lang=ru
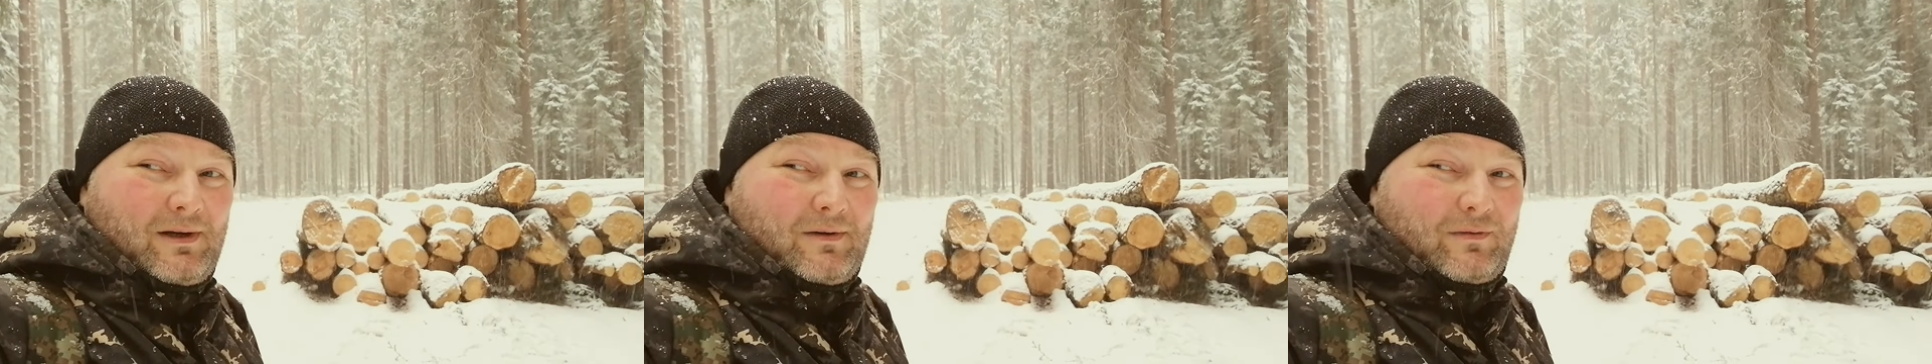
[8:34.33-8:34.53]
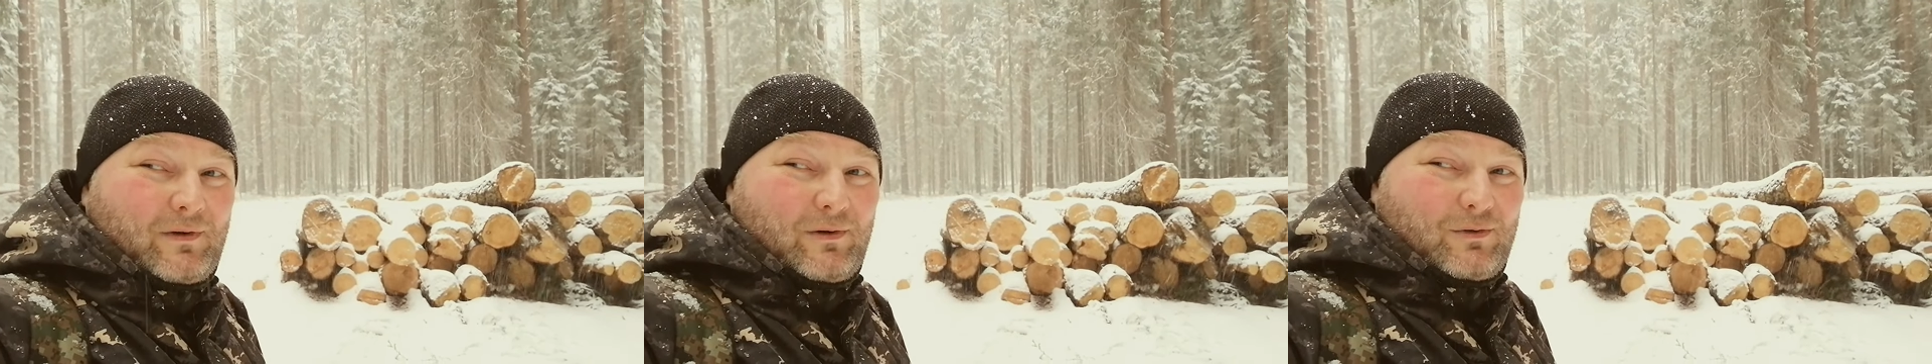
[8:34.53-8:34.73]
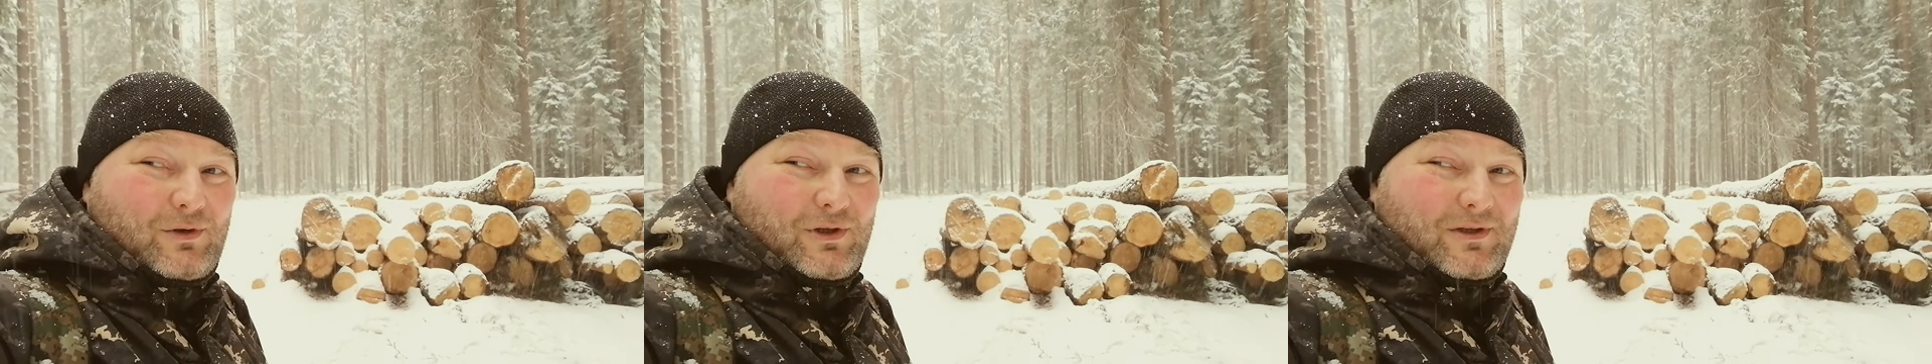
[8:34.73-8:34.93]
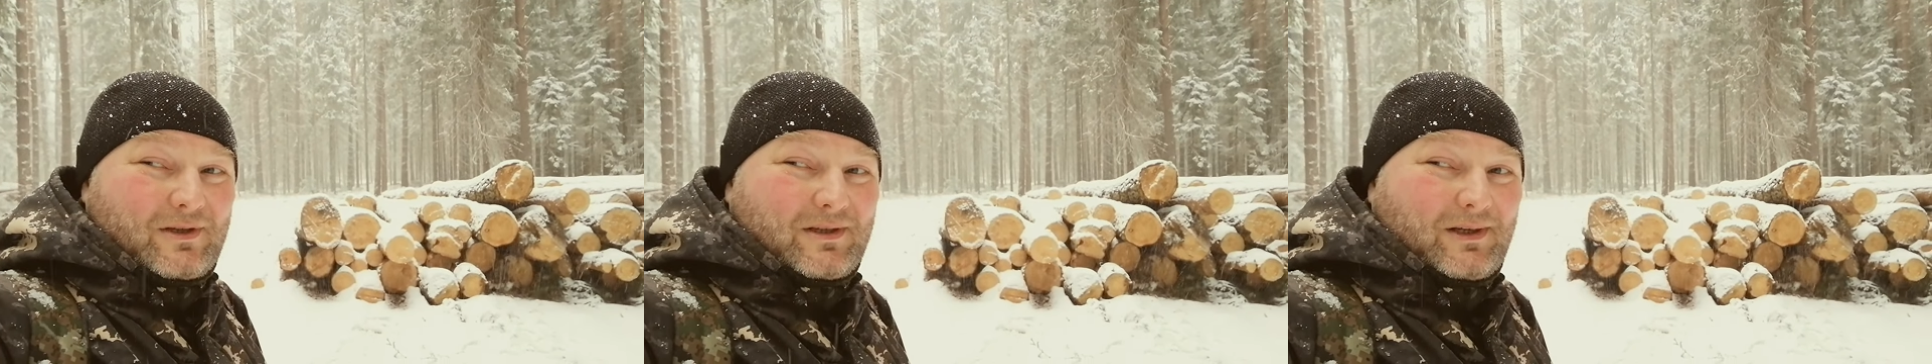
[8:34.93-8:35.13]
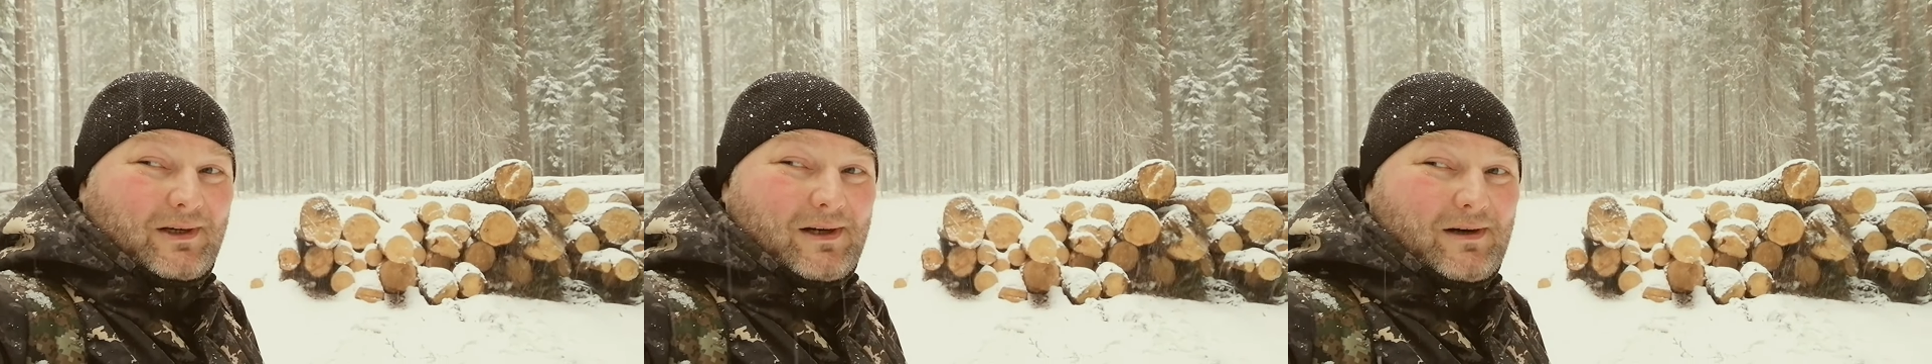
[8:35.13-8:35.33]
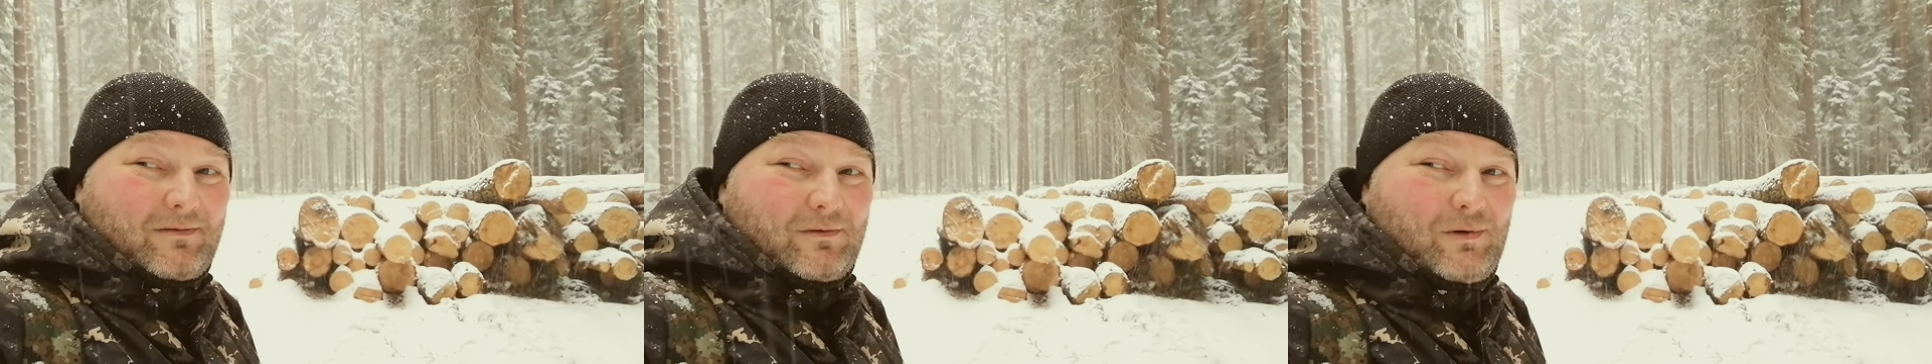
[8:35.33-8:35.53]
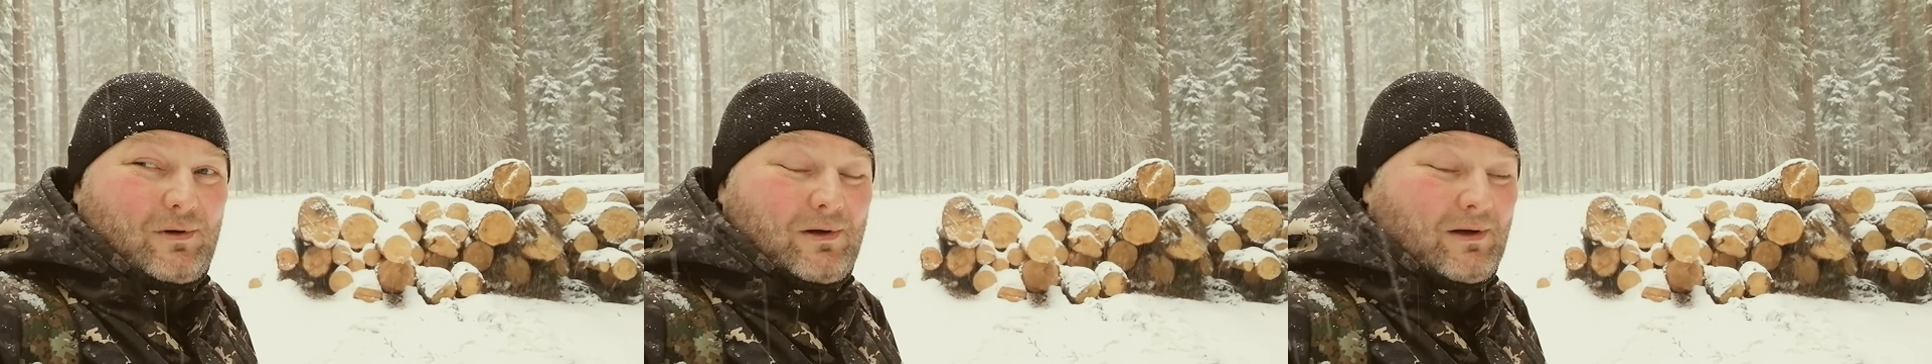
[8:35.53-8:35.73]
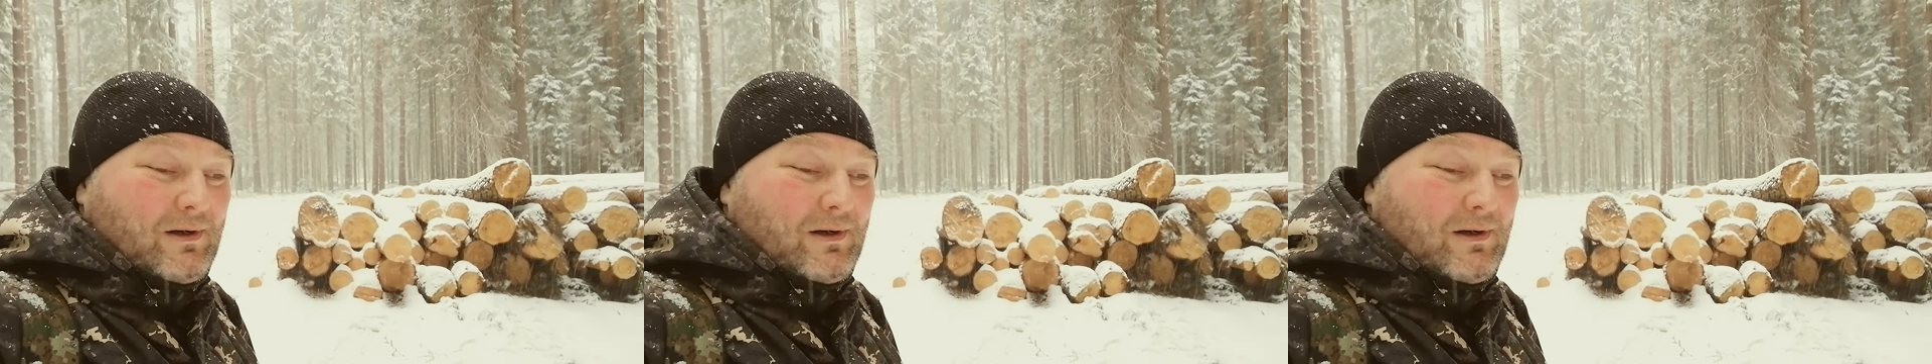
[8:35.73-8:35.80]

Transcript: включить страву.